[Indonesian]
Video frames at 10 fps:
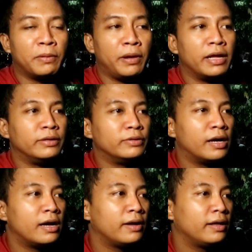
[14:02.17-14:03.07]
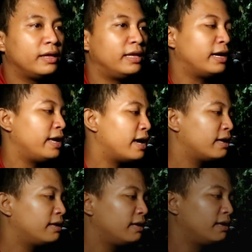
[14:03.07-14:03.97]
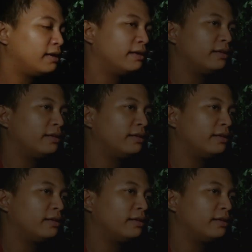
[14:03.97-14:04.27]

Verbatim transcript: berbeda juga ya gaya iya